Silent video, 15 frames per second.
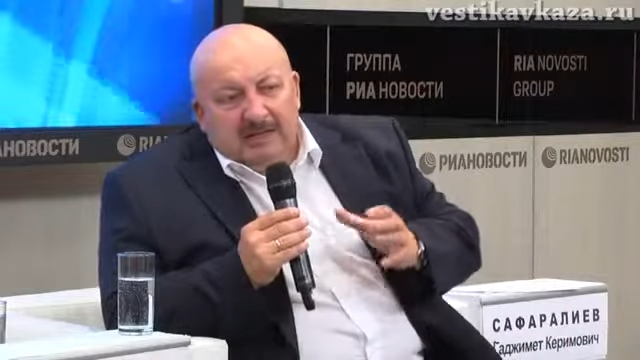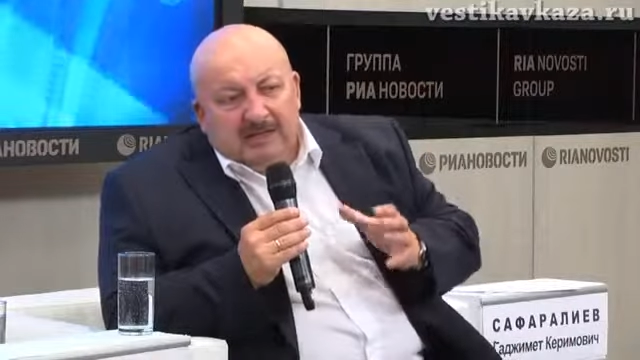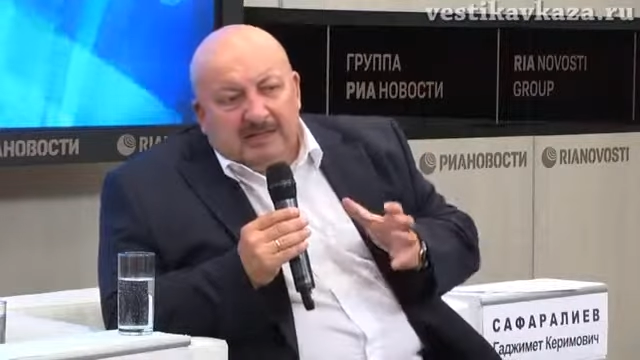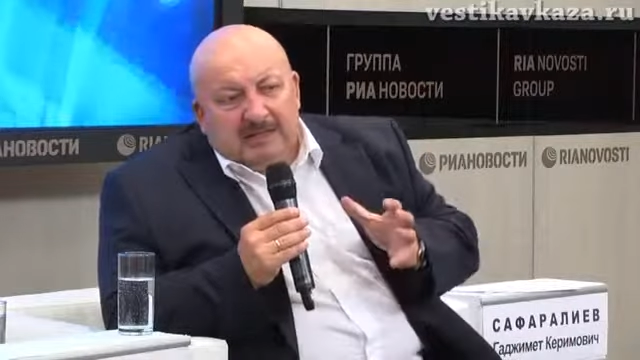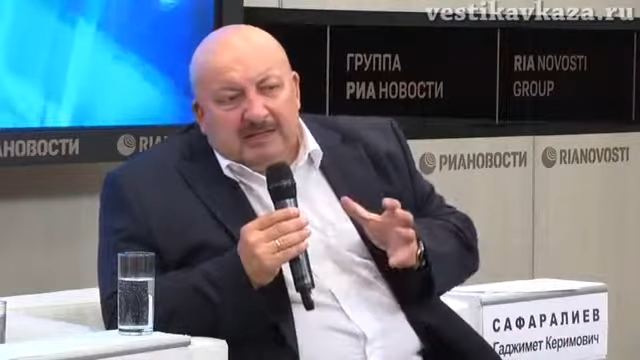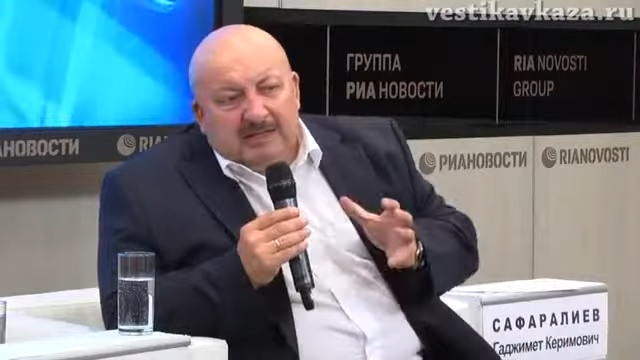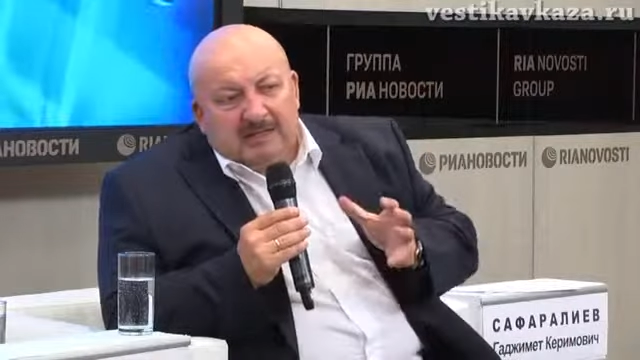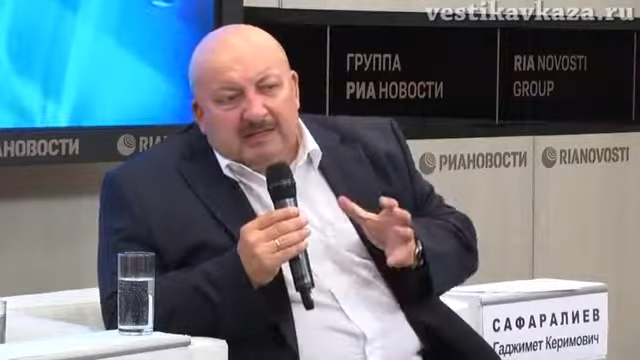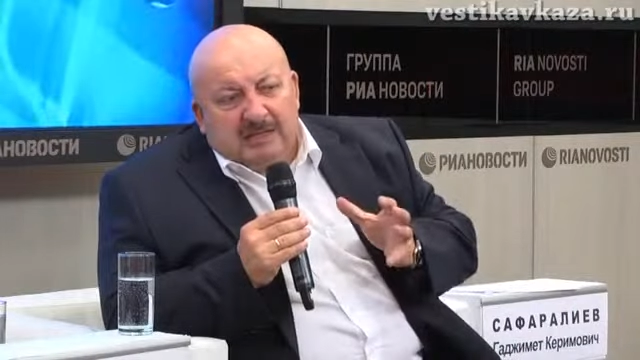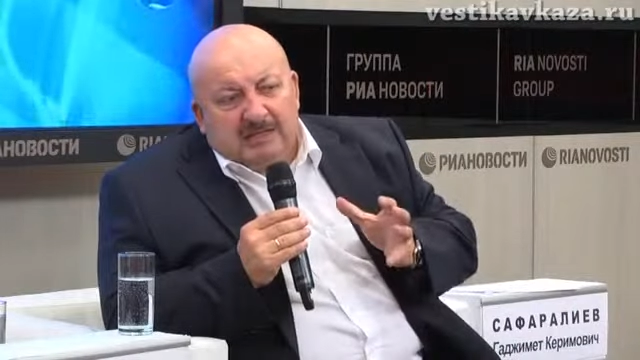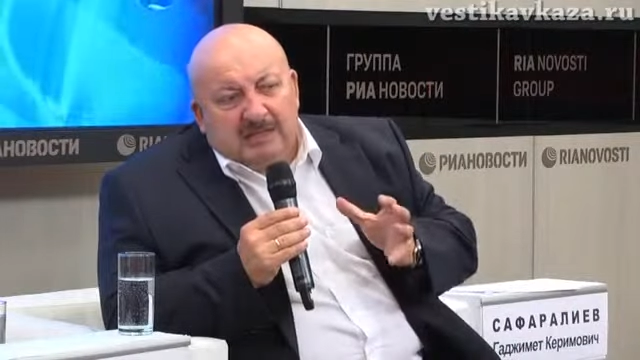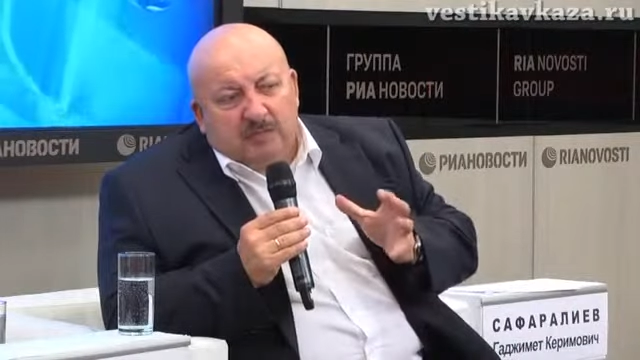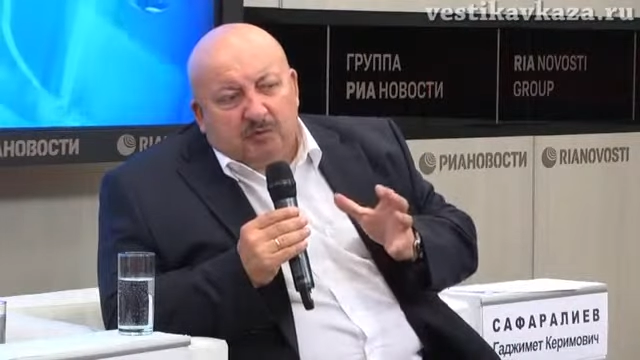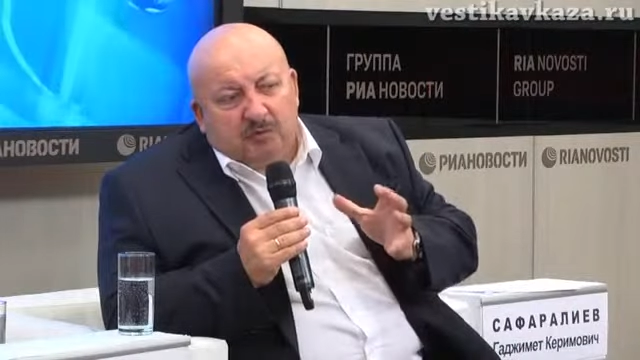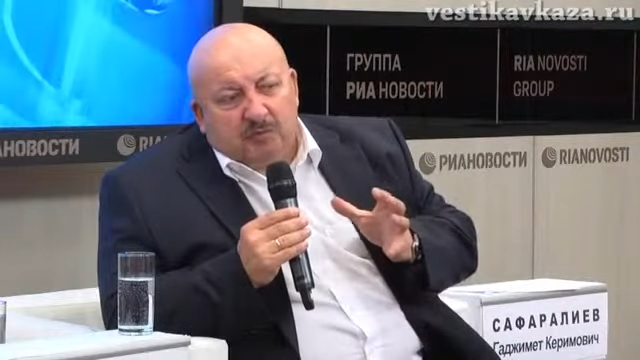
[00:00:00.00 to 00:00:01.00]
Здесь для
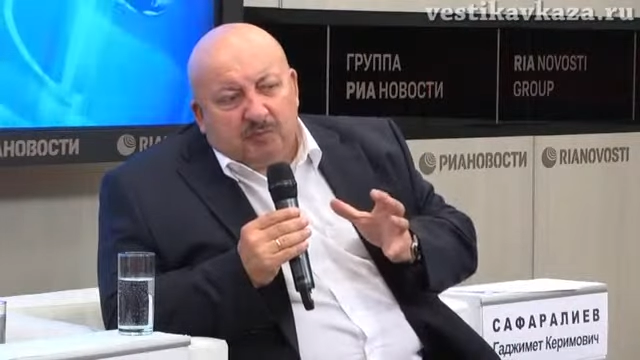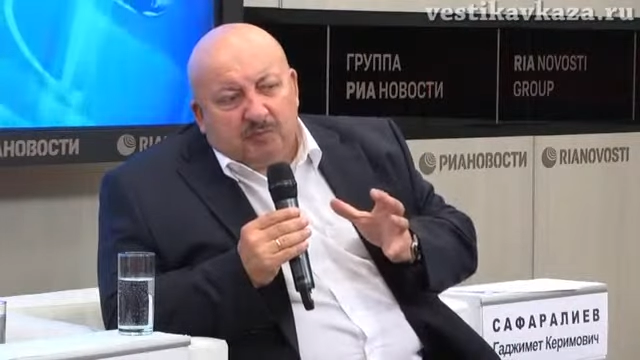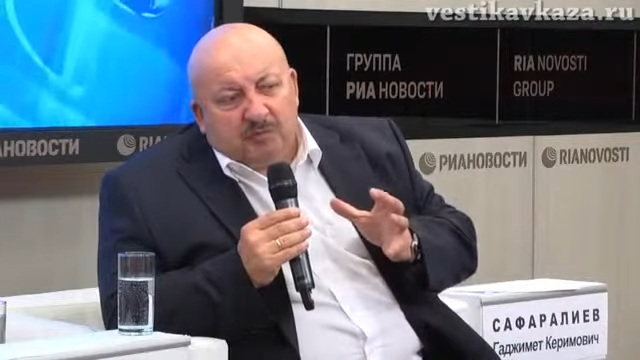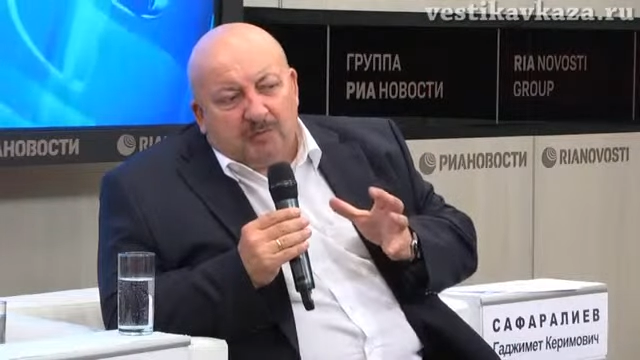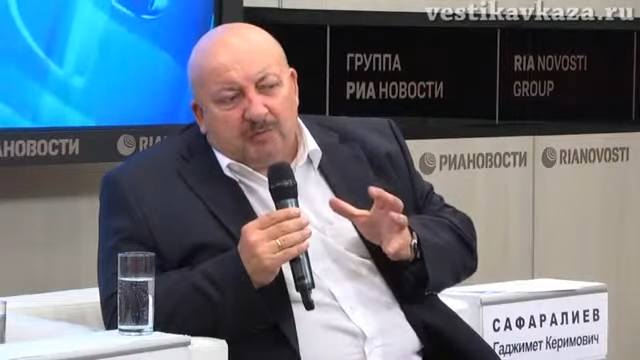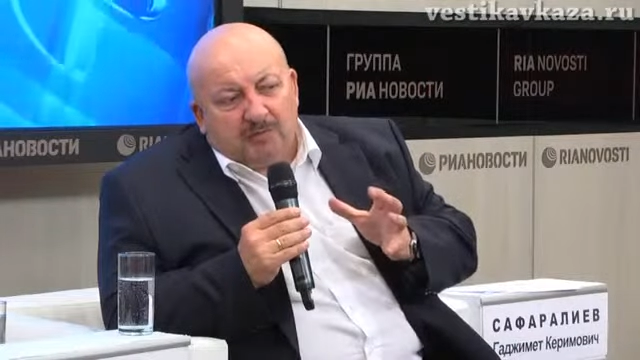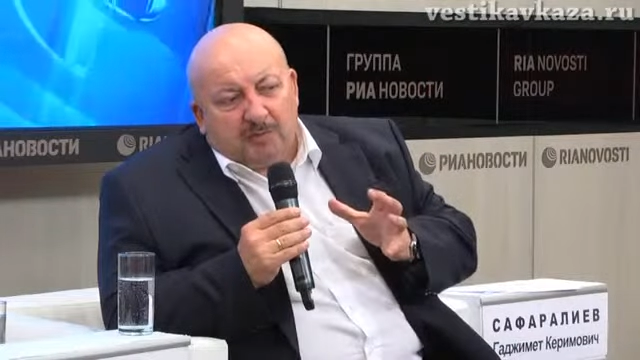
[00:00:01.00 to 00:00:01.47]
того, чтобы э,